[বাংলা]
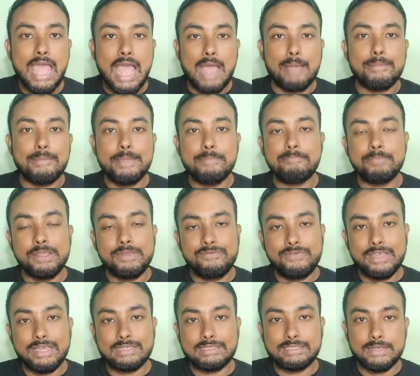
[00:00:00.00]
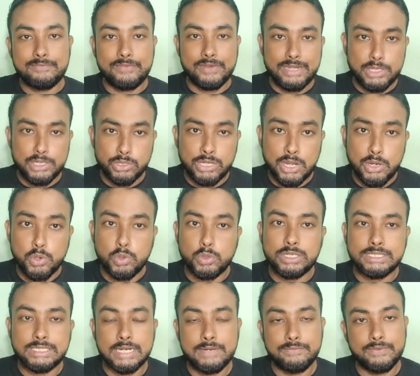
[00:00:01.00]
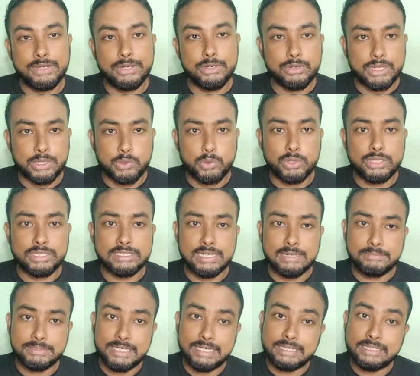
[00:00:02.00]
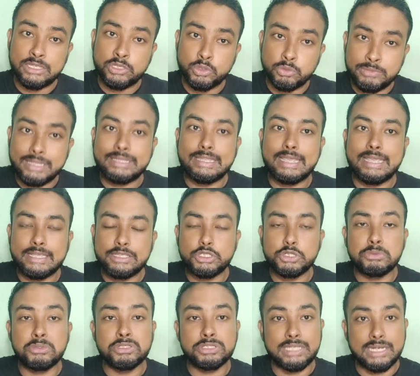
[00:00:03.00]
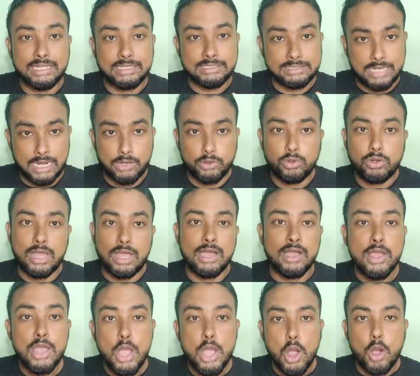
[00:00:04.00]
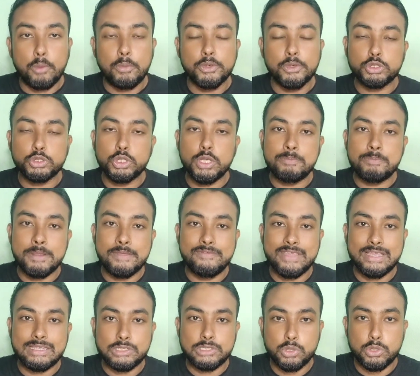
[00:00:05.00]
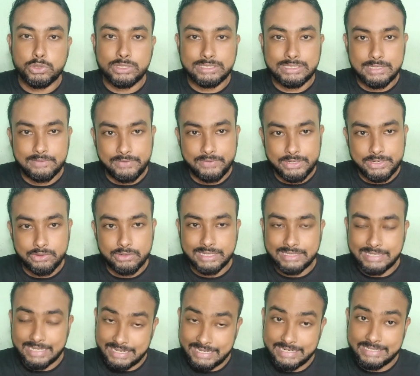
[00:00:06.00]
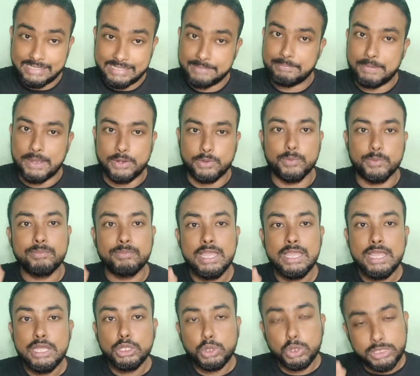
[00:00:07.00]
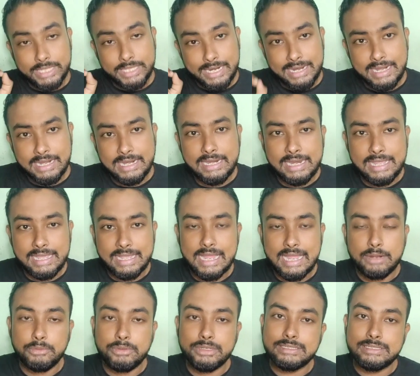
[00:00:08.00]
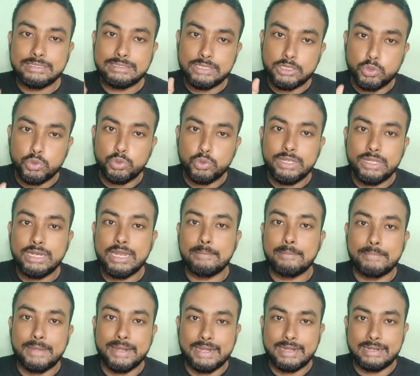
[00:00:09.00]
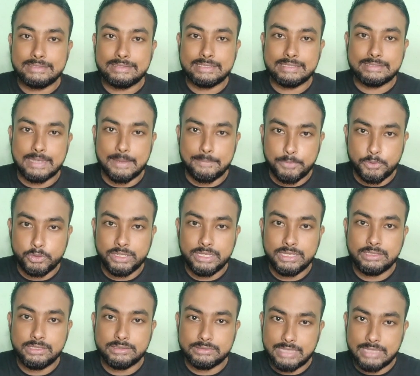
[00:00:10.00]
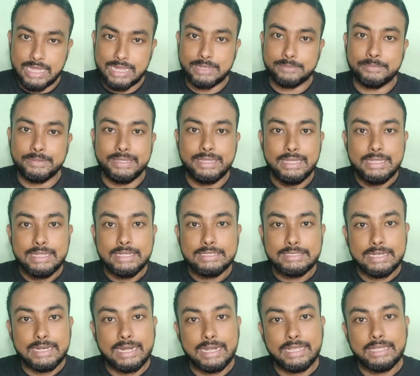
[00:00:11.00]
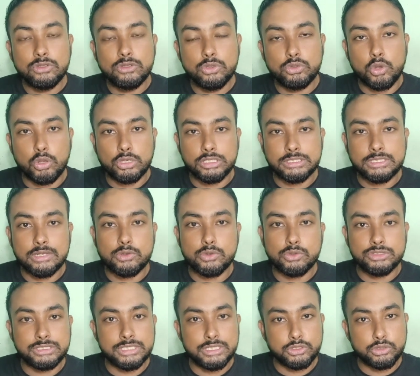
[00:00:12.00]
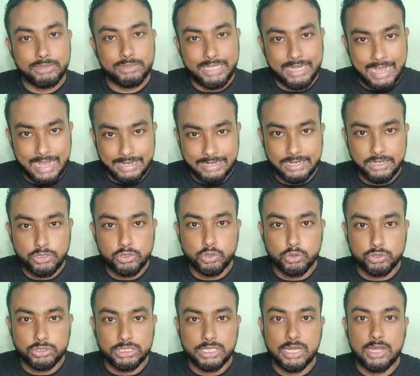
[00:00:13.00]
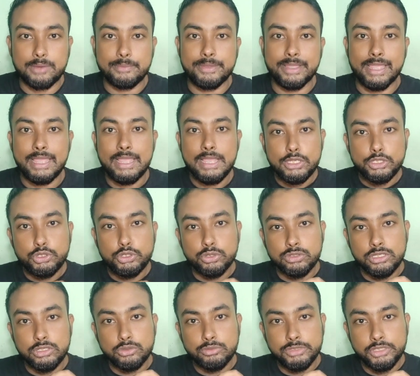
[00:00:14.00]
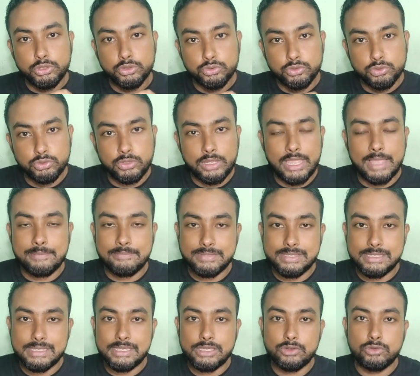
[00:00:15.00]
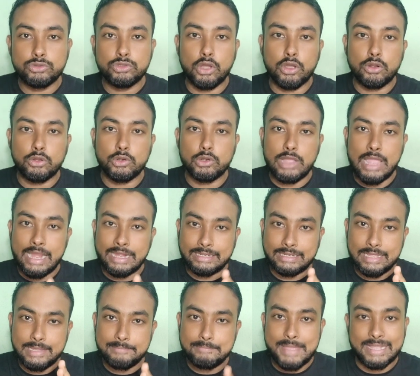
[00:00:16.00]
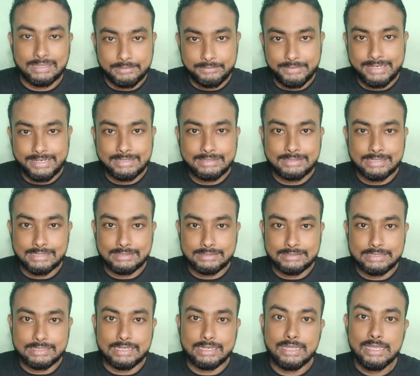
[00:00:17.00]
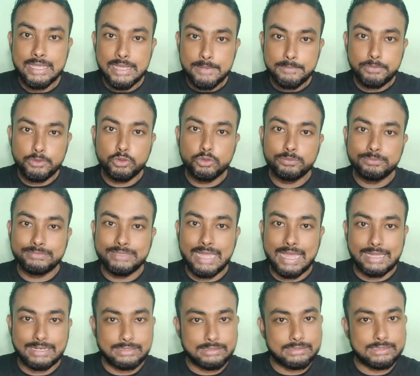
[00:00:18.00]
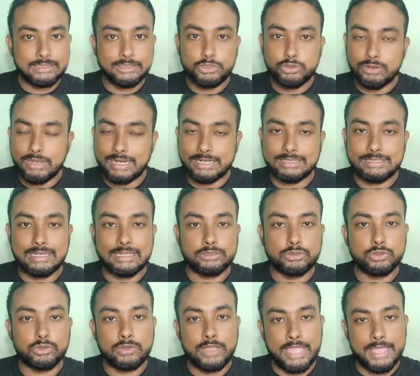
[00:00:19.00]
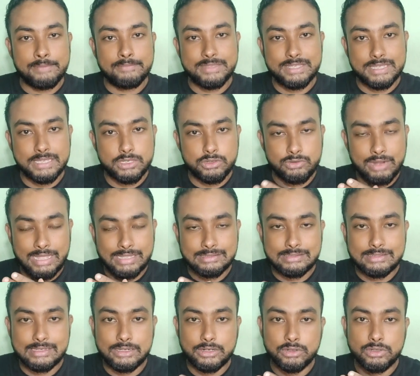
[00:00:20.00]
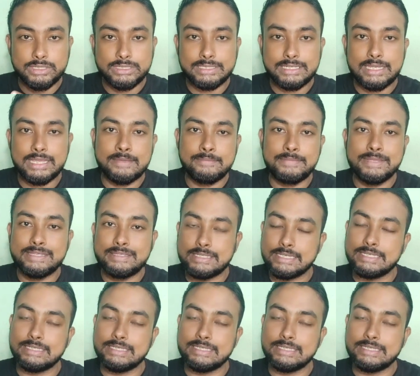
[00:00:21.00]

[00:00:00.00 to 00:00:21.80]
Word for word: আমি প্রিভিয়াস যে ভিডিওটা নোটিশের ভিডিওটা করেছিলাম সেটাতে তোমরা দেখেছো এবং যারা জানো না অবশ্যই প্রিভিয়াস নোটিশের ভিডিওটা দেখে নিতে পারো তো সেখানে লেখা রয়েছে যে কুড়ি নাম্বারের যে সাপোর্টিং থাকবে সেখানে কিন্তু দশটা কোশ্চেন তোমাদের অ্যাটেন্ড করতে হবে যদি তুমি শুধু এমসিকিউ ধরো একটা ম্যাথামেটিক্স এসছে প্রুভ দ্যাট এক্স্যাক্ট কিছু একটা তো এমসিকিউর অ্যান্সার রয়েছে এ বি সি